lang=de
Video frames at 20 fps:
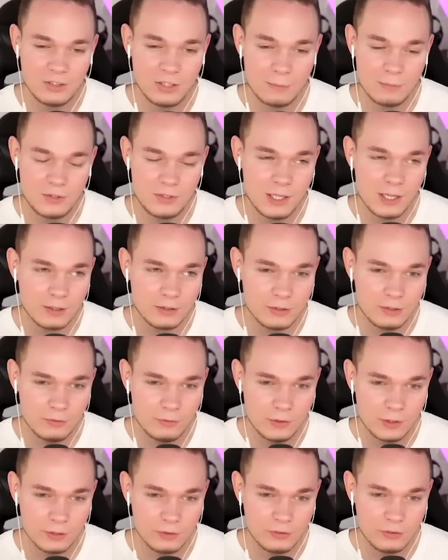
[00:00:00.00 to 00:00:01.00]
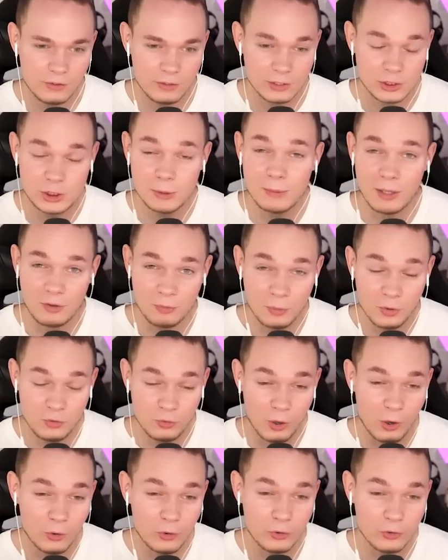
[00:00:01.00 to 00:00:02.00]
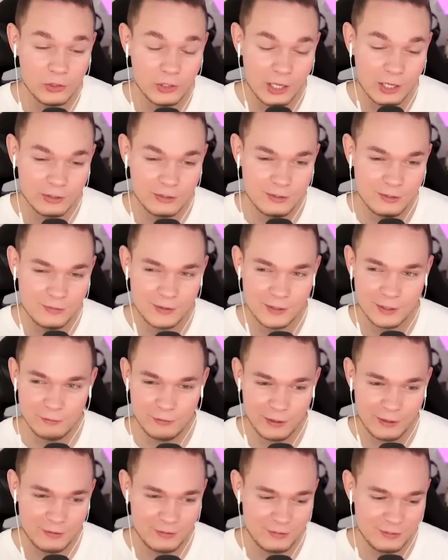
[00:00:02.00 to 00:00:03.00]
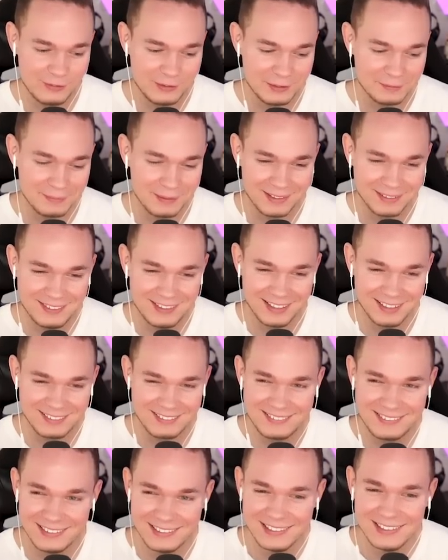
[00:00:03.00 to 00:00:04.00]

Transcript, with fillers: das habe ich deaktiviert. Stimmt, das musst du auch noch deaktivieren, falls du es nicht gemacht hast.